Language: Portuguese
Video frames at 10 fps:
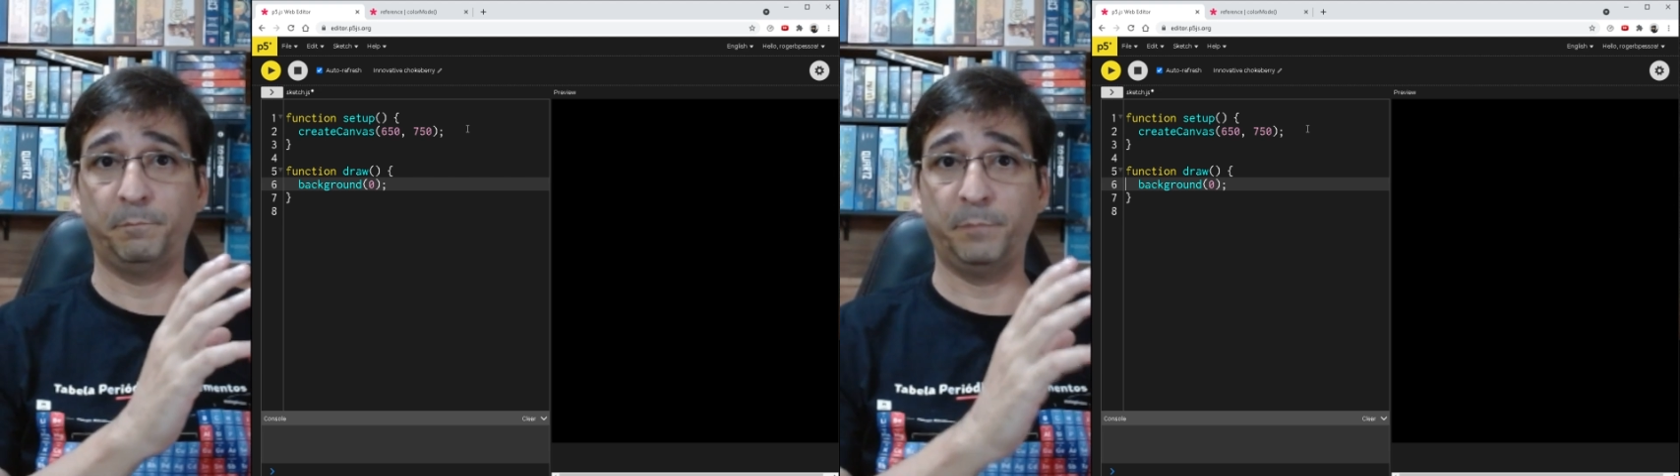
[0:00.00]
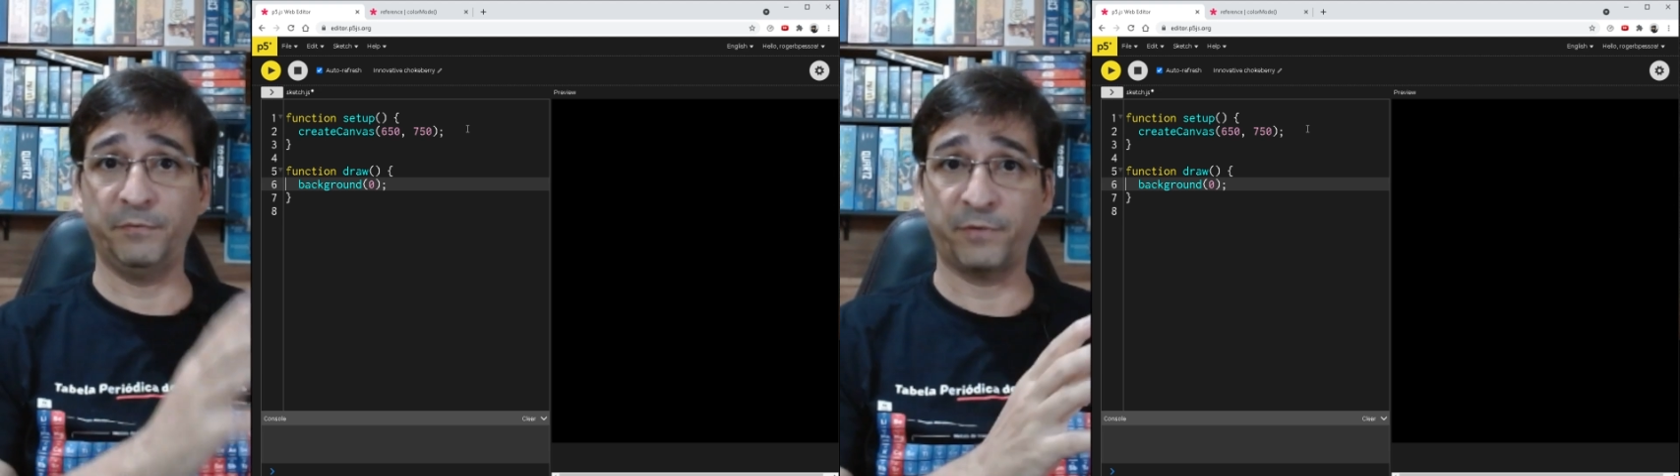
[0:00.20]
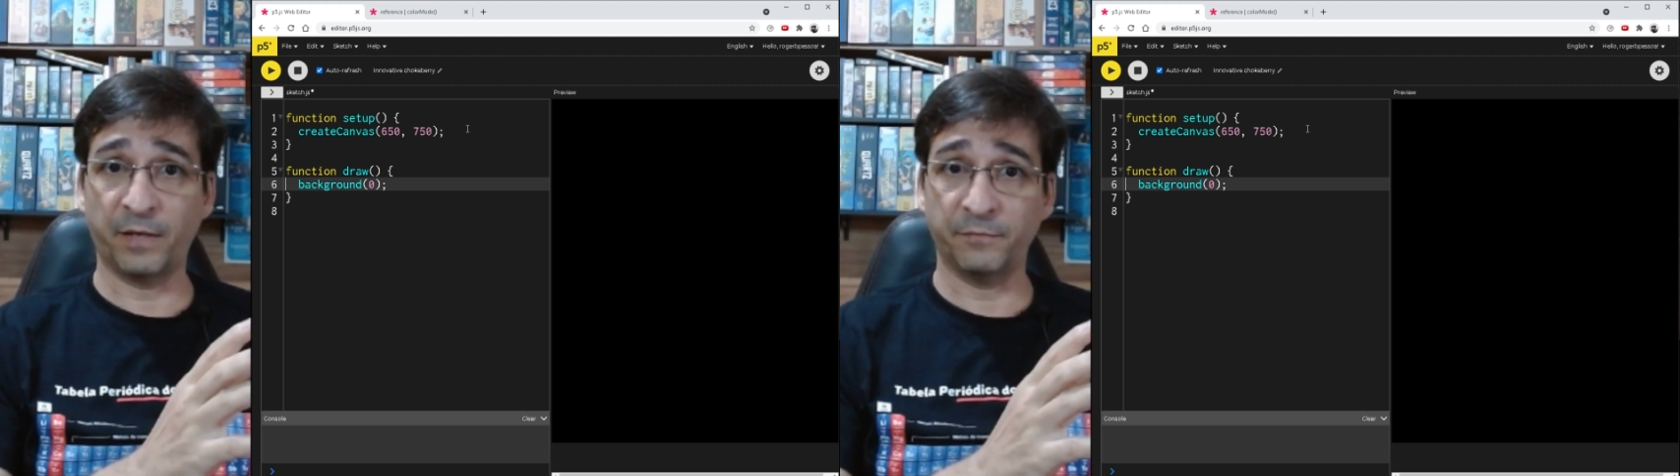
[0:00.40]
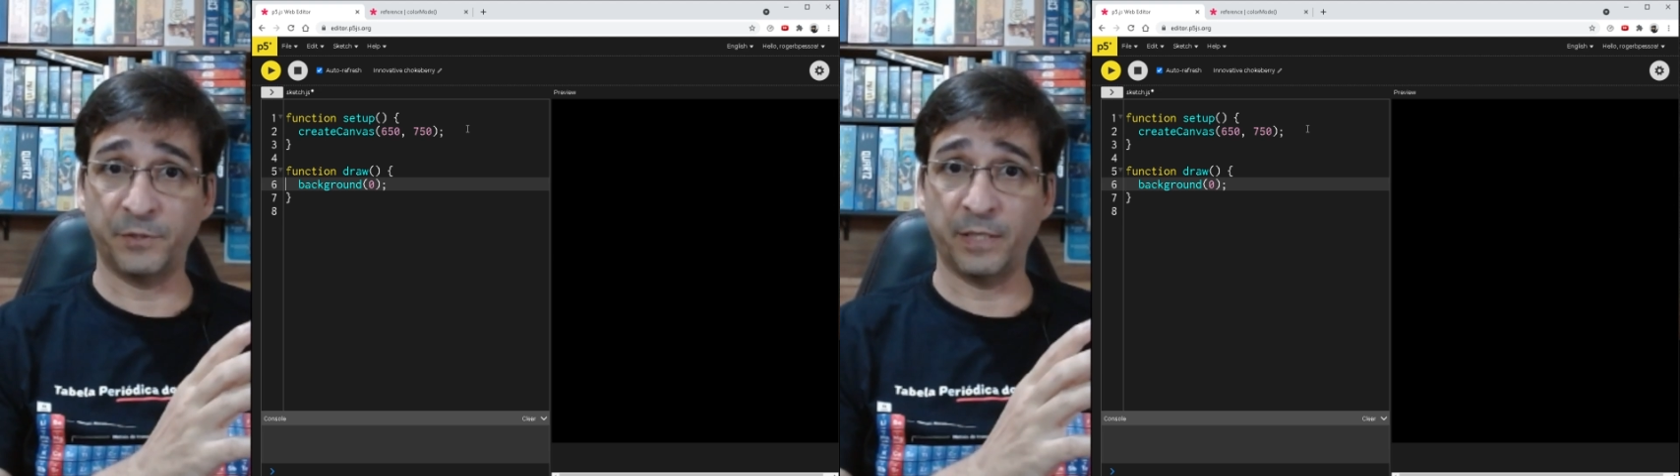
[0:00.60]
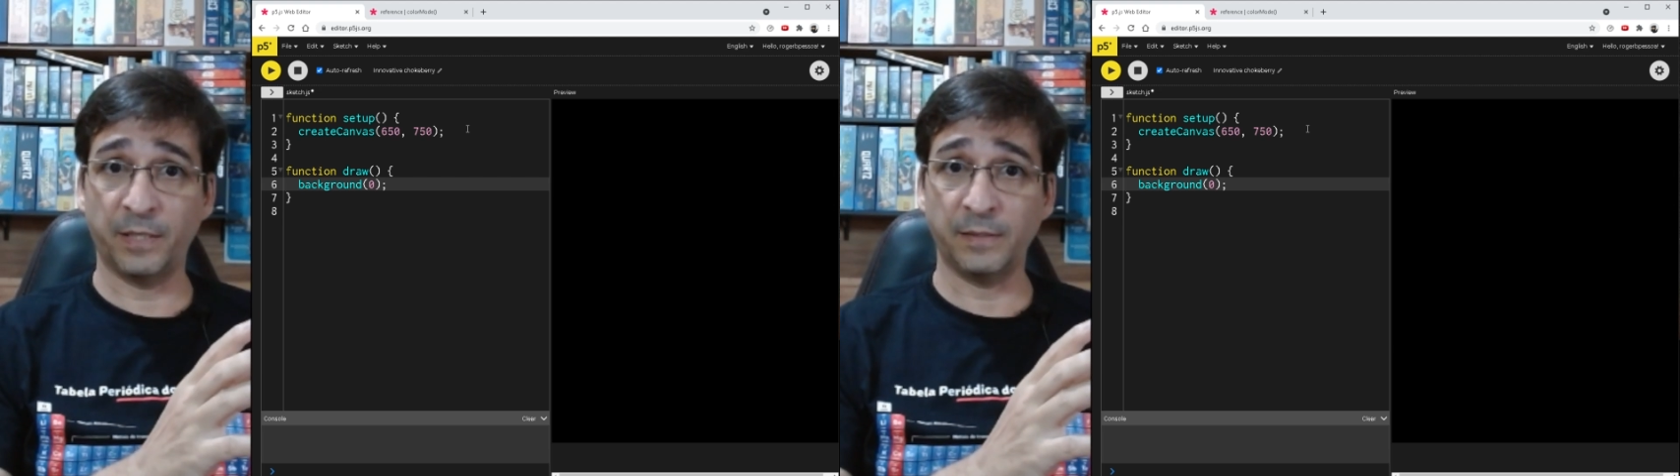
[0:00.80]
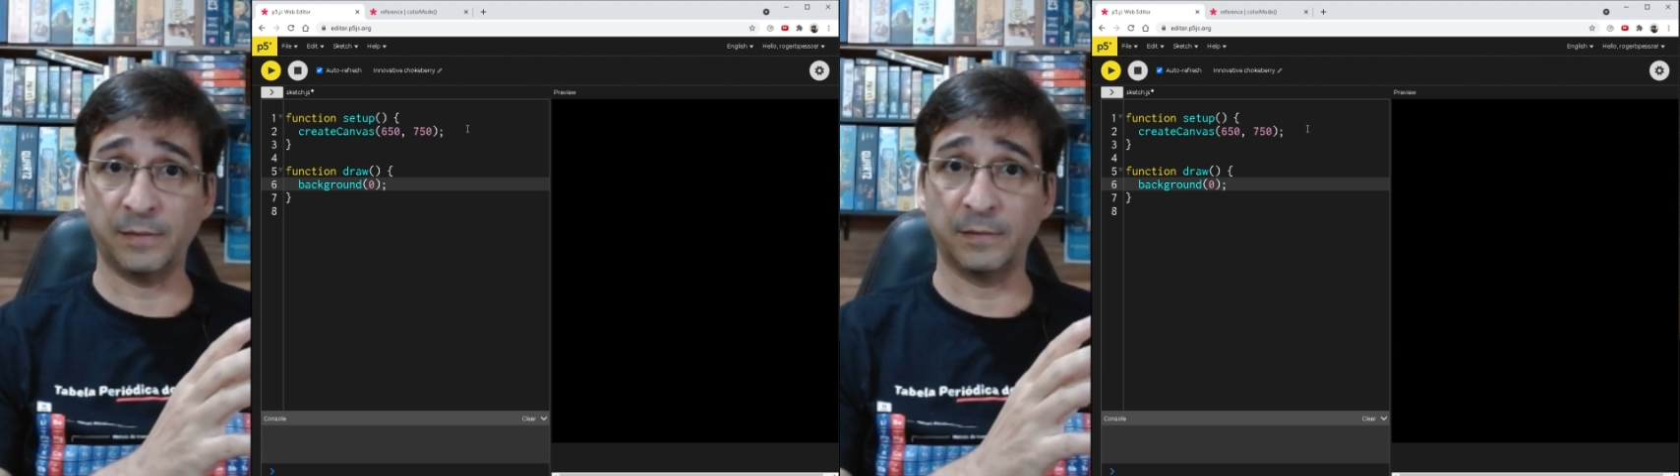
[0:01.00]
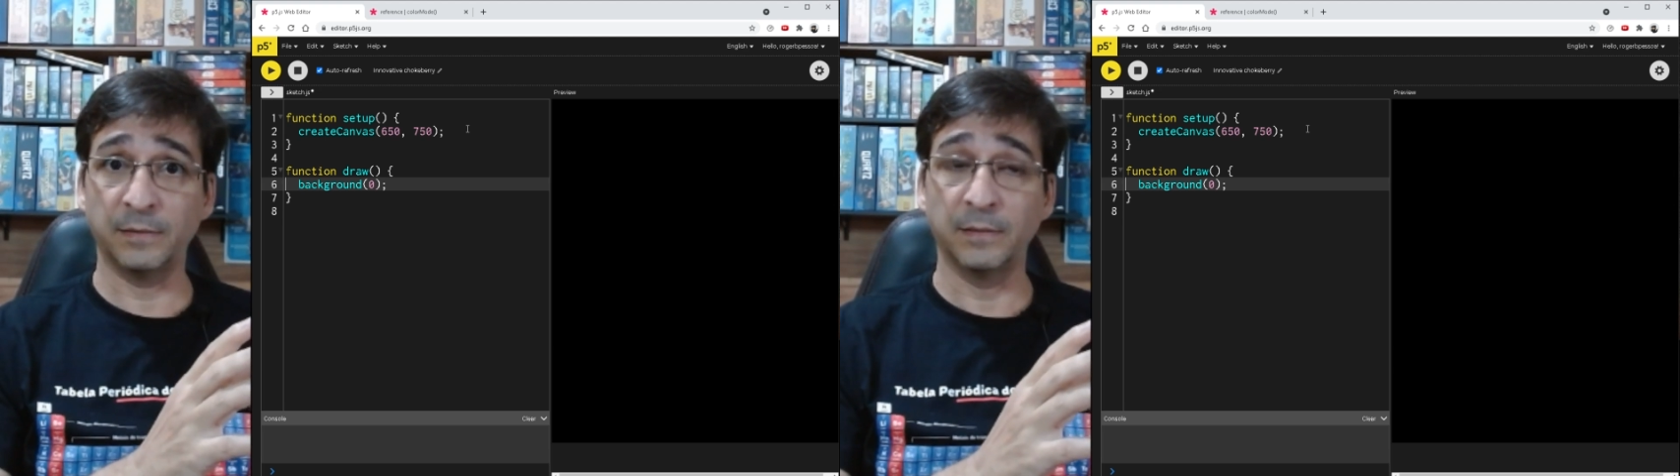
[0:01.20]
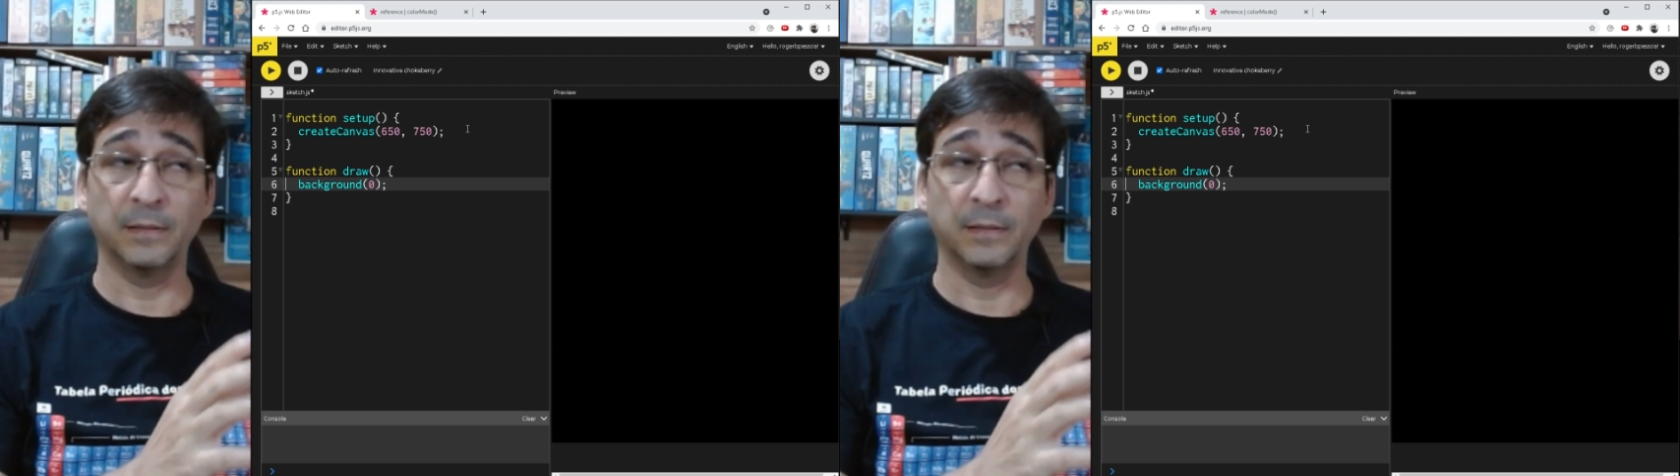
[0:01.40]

P5JS